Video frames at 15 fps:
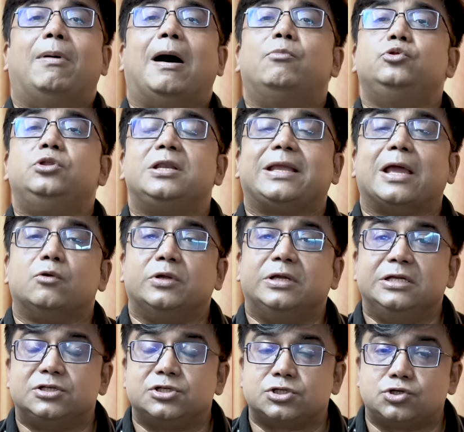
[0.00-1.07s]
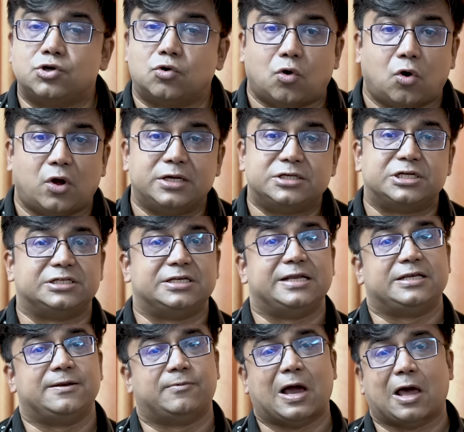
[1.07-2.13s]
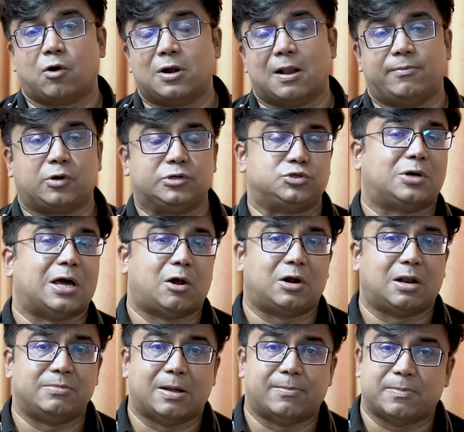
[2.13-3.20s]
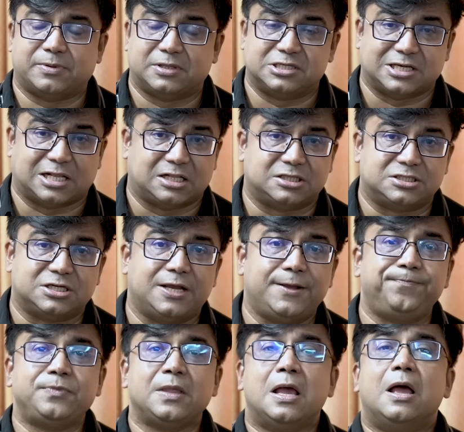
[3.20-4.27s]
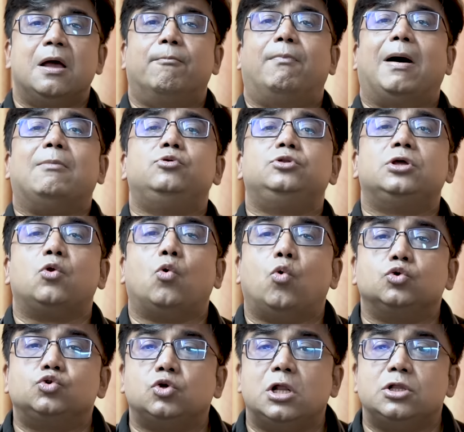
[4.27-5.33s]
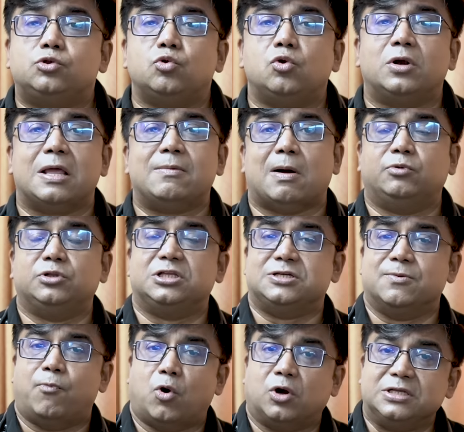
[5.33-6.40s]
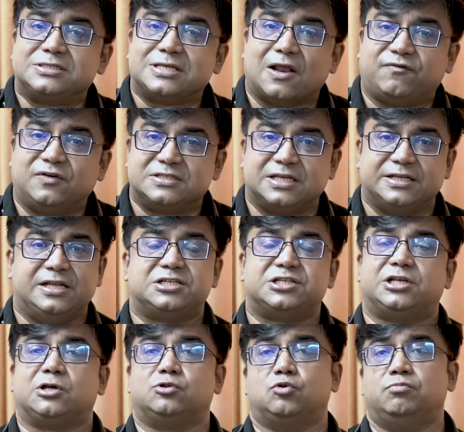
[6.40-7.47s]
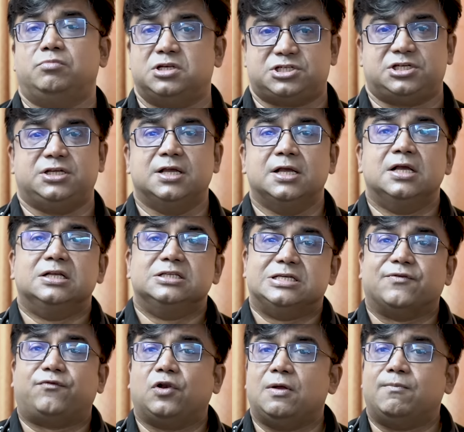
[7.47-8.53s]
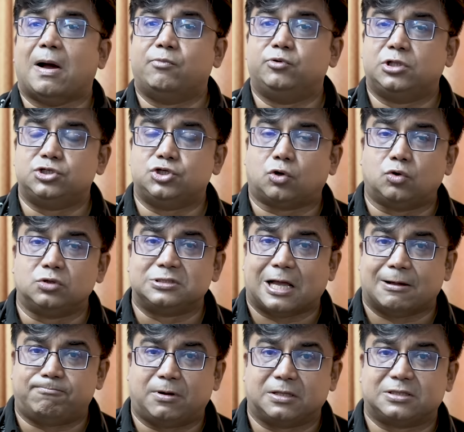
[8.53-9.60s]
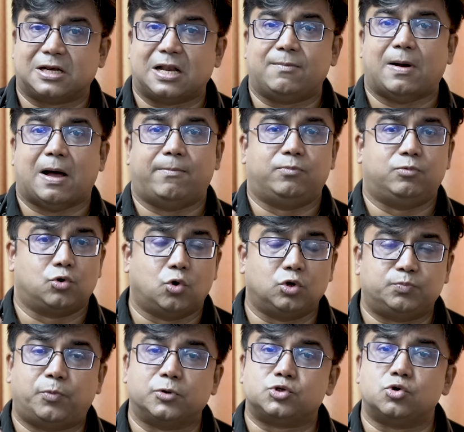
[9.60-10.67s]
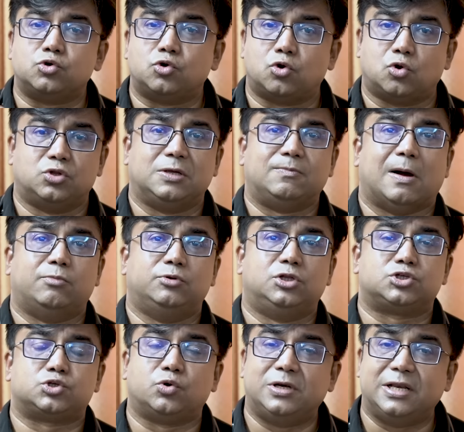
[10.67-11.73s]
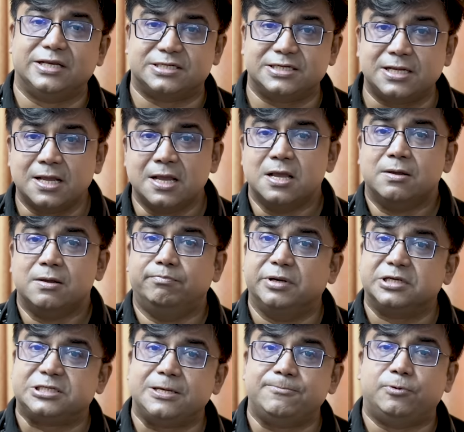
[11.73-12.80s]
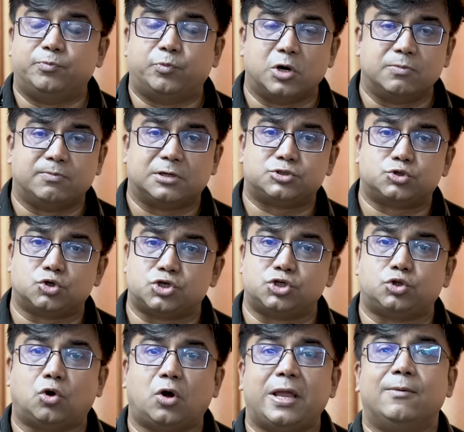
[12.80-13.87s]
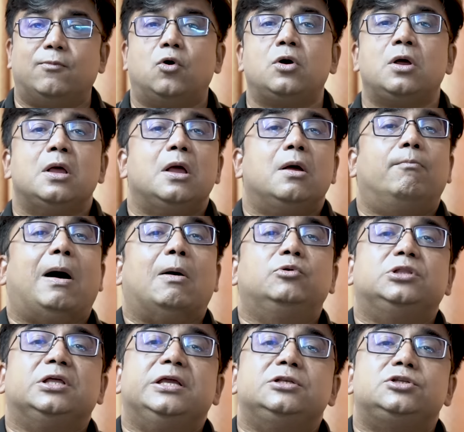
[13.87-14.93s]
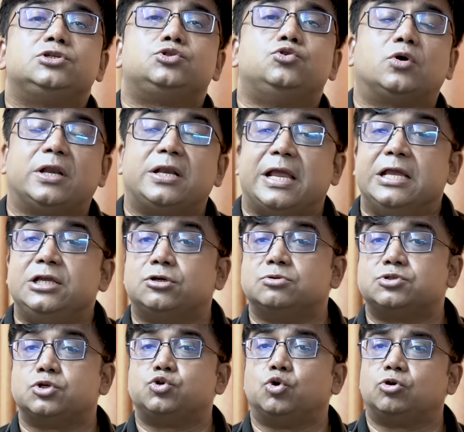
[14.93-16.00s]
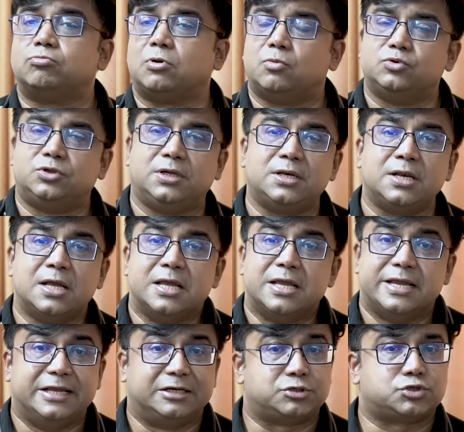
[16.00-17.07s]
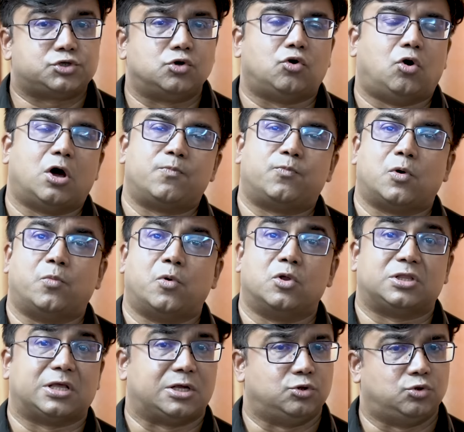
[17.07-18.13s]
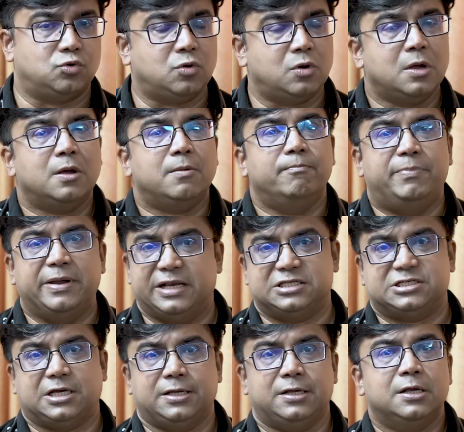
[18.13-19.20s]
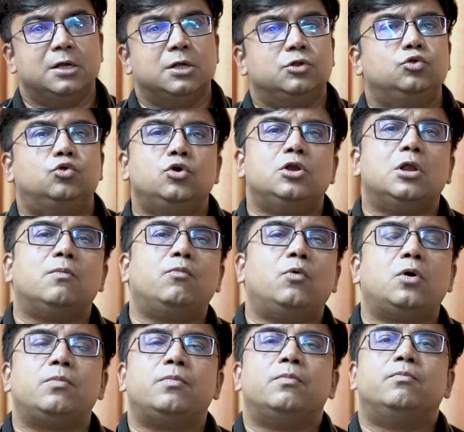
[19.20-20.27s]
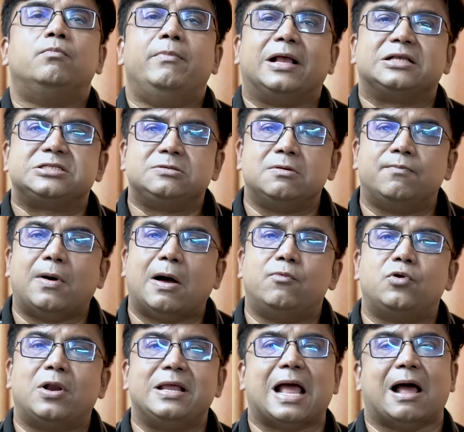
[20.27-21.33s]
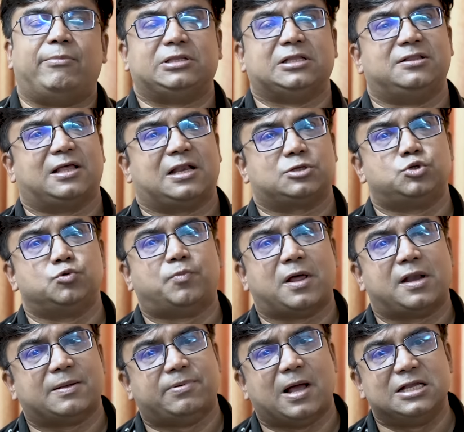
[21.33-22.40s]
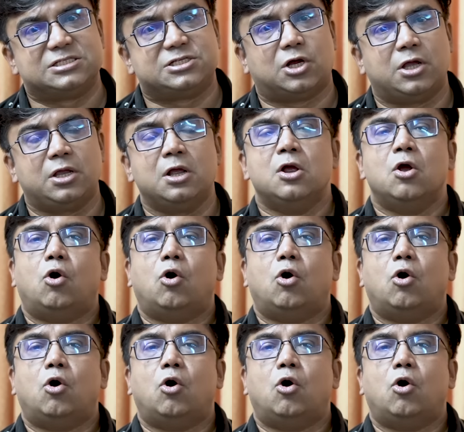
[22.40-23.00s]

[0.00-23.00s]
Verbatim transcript: বাবুদের কেন হিট স্ট্রোক হয় সেটি একটি কারণ আমরা কিছু কারণ আমি আপনাদের জানাতে চাই বাবুদের ওজনের তুলনায় বাবুদের যে বডি সার্ফেস এরিয়া সেটা কিন্তু বেশি যার ফলে বাবুদের যখন তাপমাত্রা বা রোদ প্রচন্ড রোদে বাবুদের শরীরে এটি বেশি পরিমাণ শোষিত হয় এবং বাবুদের হিট স্ট্রোকের এই সমস্ত ছোট বাবুদের হিট স্ট্রোক হওয়ার প্রবণতা কিন্তু বেড়ে যায় দুই নম্বর ম্যাক্সিমাম বাবুরাই আমাদের দ্বারা সুপারভাইজড হয়